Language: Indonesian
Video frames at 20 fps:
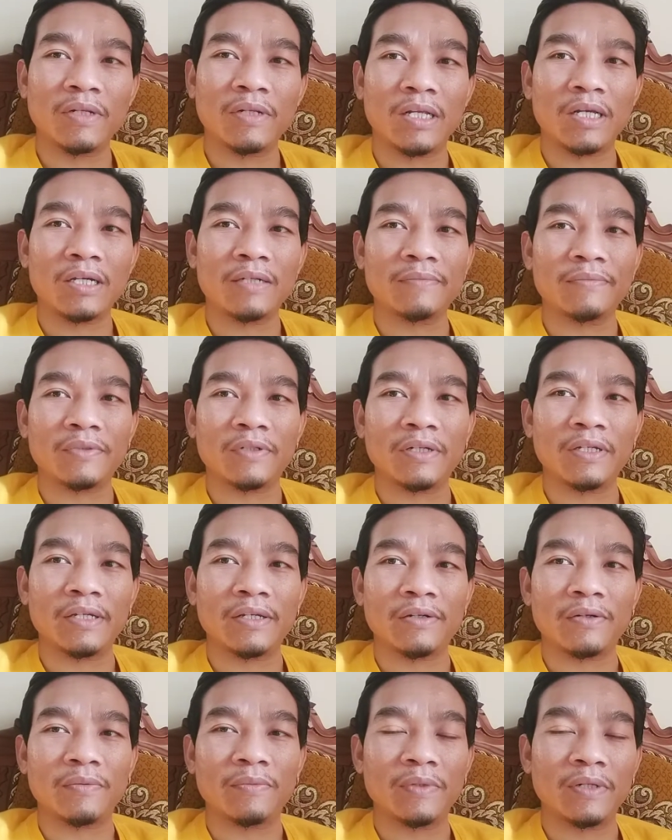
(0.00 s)

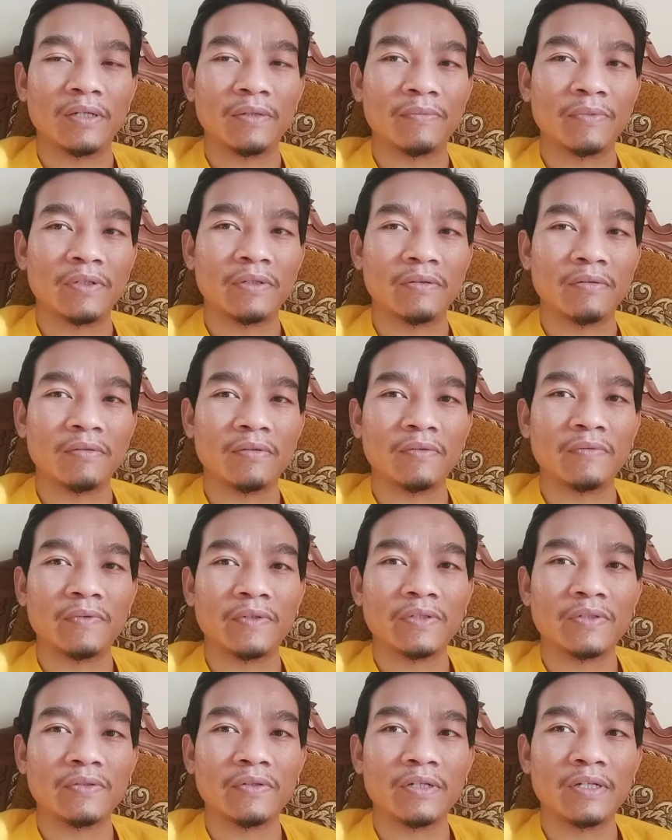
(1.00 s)
Alhamdulillahirrahmanirrahim. Allahumma
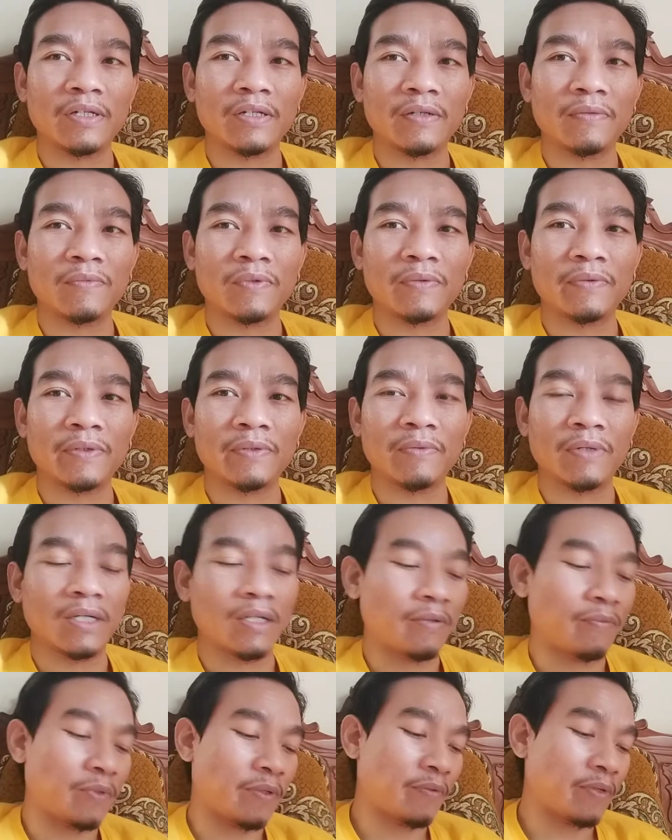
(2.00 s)
sholli ala Muhammad wa ali
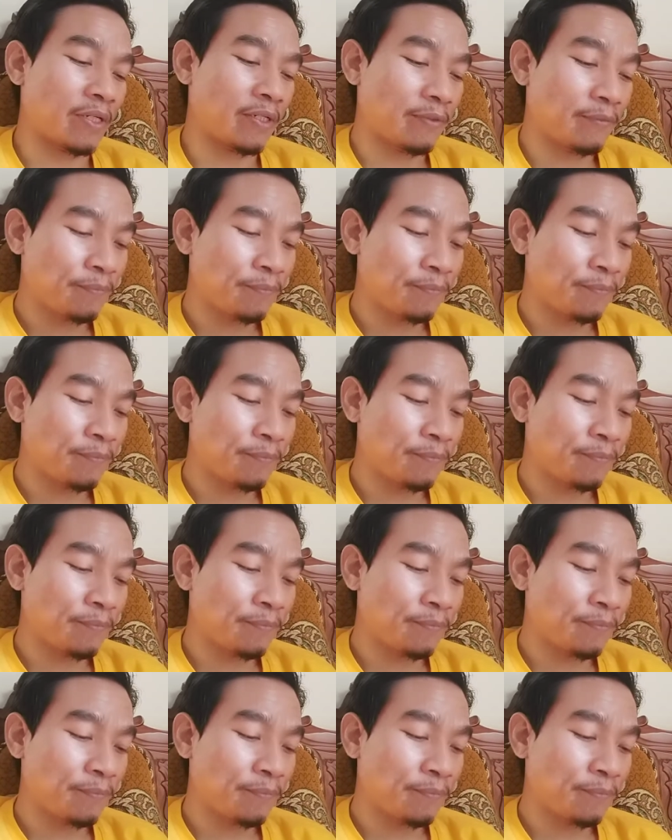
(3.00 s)
Muhammad.